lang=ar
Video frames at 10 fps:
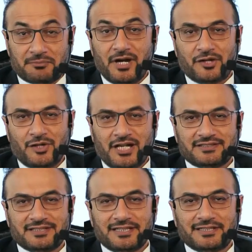اطبائنا
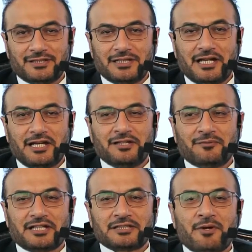حتى يعني احنا
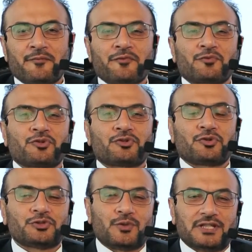كاطباء
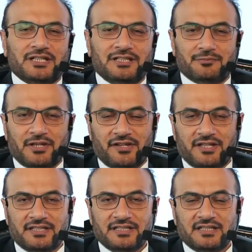نكون قدوه
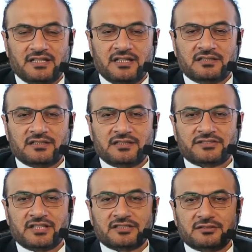لمرضانا ان
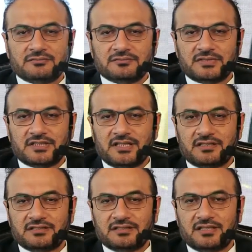نستخدم آه،
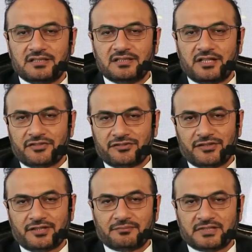يعني
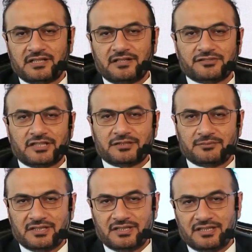الاسانسير بدل
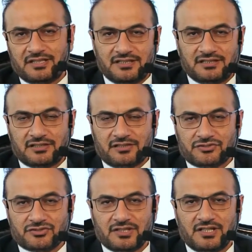نستخدم الدرج
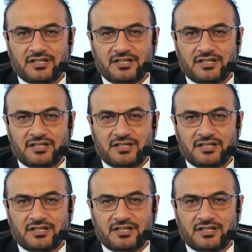